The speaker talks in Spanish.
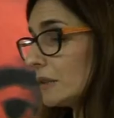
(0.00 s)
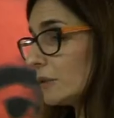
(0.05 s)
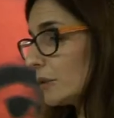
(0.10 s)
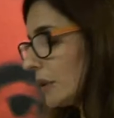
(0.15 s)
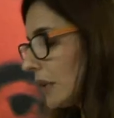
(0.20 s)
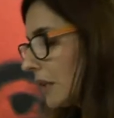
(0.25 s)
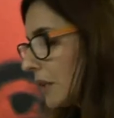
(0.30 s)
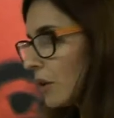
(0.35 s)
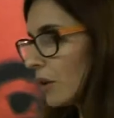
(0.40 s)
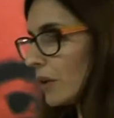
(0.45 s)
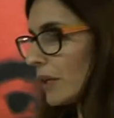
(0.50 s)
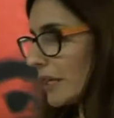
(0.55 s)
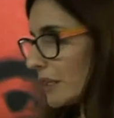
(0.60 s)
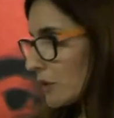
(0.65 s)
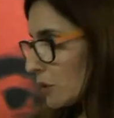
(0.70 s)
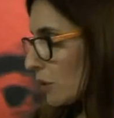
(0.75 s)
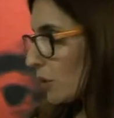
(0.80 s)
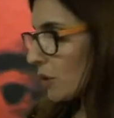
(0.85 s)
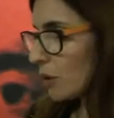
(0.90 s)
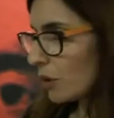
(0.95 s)
tanto en el
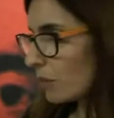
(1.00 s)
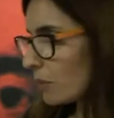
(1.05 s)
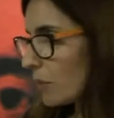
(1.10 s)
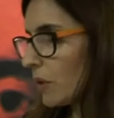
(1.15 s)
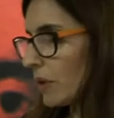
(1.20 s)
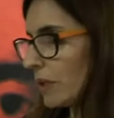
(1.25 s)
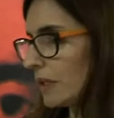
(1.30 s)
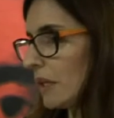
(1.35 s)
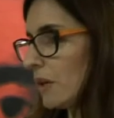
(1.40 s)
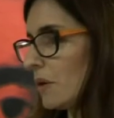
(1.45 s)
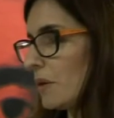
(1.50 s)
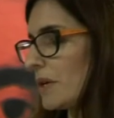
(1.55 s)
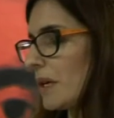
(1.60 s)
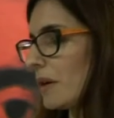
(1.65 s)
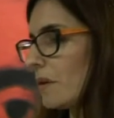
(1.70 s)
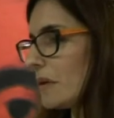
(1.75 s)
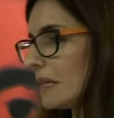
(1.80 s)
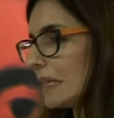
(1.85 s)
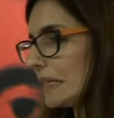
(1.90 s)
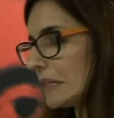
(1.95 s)
Congreso como en el
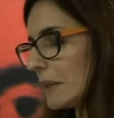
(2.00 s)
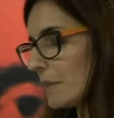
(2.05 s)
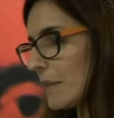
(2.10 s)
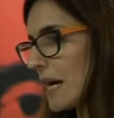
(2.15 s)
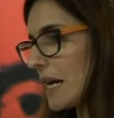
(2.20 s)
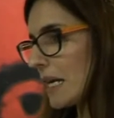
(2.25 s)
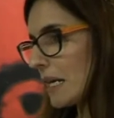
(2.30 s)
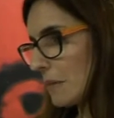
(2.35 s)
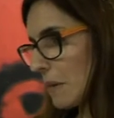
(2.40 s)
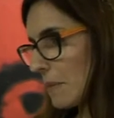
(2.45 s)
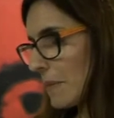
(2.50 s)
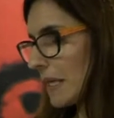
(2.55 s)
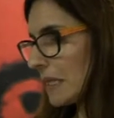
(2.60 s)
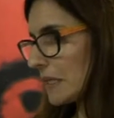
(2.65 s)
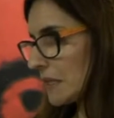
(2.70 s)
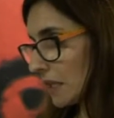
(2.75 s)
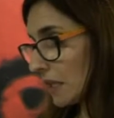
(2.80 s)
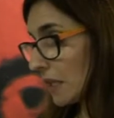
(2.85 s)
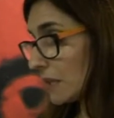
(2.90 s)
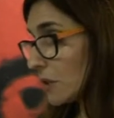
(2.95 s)
gobierno de Catamarca. Me
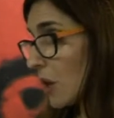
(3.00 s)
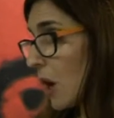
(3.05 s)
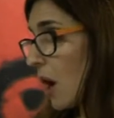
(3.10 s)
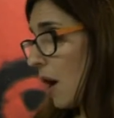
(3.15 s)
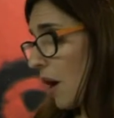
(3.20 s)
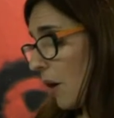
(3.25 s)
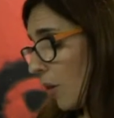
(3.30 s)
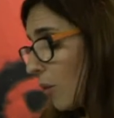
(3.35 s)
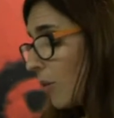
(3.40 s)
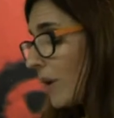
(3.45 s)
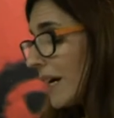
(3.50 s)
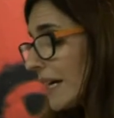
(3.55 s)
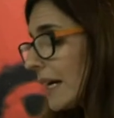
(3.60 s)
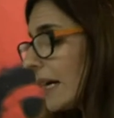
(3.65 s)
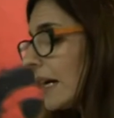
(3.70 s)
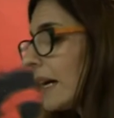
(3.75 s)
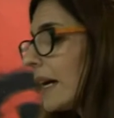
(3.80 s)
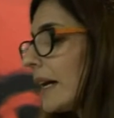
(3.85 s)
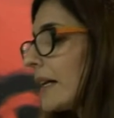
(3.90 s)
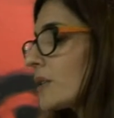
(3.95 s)
parece que es un
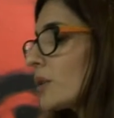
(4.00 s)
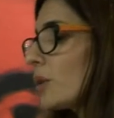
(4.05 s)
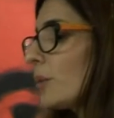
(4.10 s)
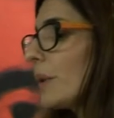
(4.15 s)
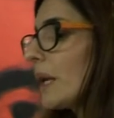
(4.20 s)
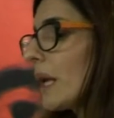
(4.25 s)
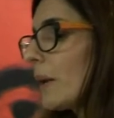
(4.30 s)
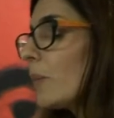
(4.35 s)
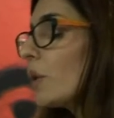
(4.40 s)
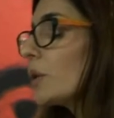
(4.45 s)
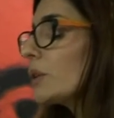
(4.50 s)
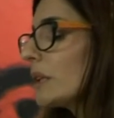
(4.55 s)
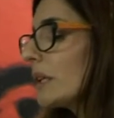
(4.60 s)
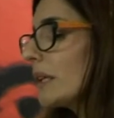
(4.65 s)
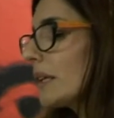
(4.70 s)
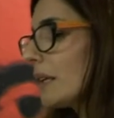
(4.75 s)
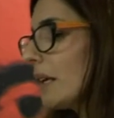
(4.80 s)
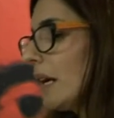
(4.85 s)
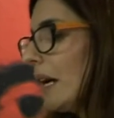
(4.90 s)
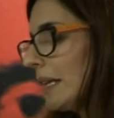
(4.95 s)
gran caso para
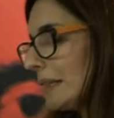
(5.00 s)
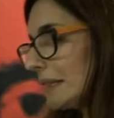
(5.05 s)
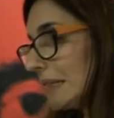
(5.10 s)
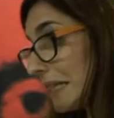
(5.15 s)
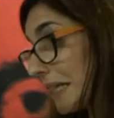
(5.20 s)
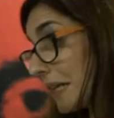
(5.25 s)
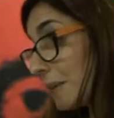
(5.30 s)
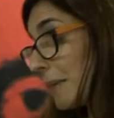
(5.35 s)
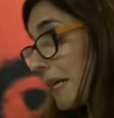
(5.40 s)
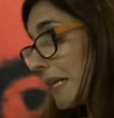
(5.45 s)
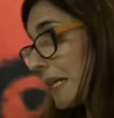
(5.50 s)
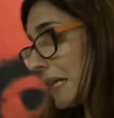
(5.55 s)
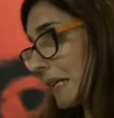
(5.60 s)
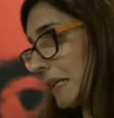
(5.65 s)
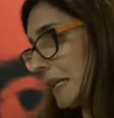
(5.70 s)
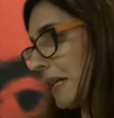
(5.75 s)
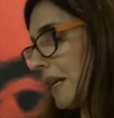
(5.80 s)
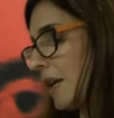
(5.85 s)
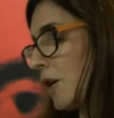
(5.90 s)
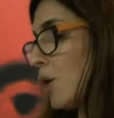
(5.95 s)
mostrar de qué
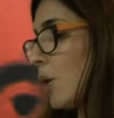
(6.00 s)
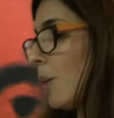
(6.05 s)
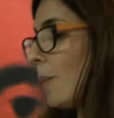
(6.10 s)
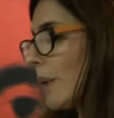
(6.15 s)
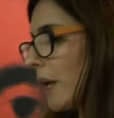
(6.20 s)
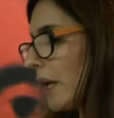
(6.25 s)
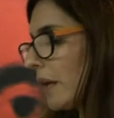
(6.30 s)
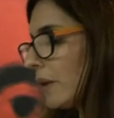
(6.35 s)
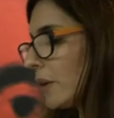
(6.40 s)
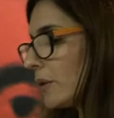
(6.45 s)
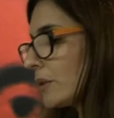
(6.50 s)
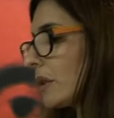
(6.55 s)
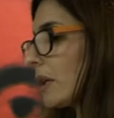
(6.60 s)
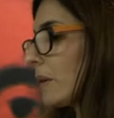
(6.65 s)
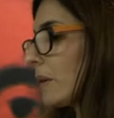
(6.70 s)
manera los medios